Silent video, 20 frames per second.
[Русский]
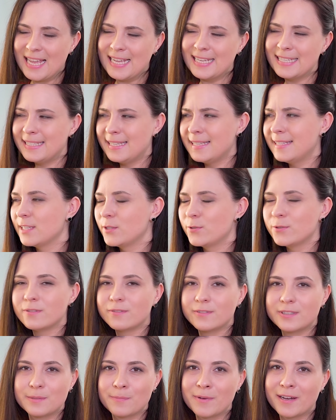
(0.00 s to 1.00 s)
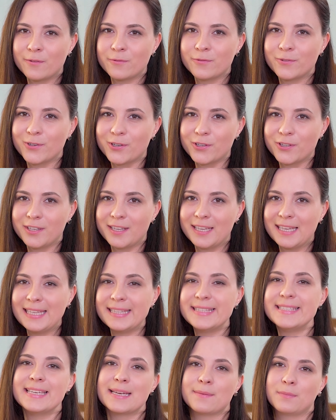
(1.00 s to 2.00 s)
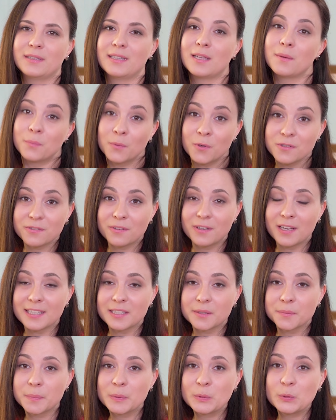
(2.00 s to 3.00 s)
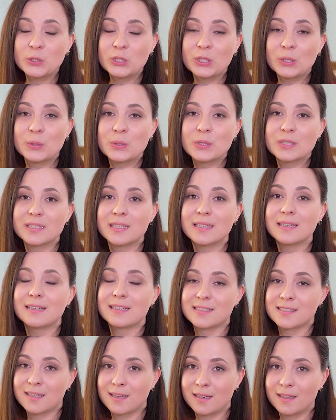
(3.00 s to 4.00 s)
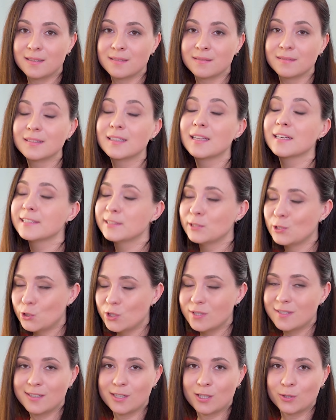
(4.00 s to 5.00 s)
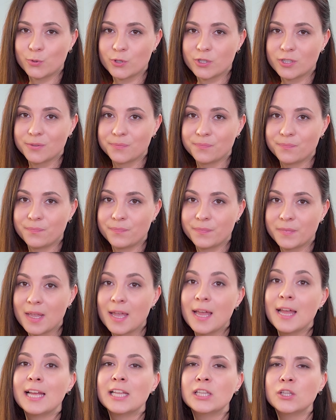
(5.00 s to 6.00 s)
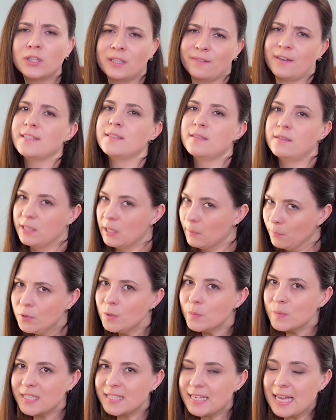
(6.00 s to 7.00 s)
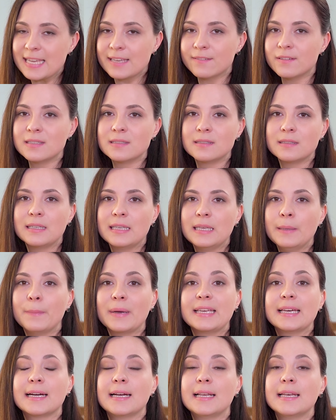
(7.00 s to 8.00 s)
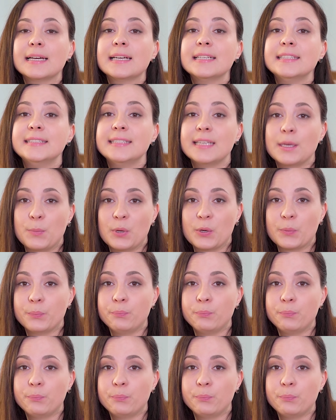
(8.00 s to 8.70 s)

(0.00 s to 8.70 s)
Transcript: Здесь я чувствую себя комфортнее, и темы, на мой взгляд, получаются раскрыть так значительно лучше. Но давайте не будем затягивать и поехали к теме.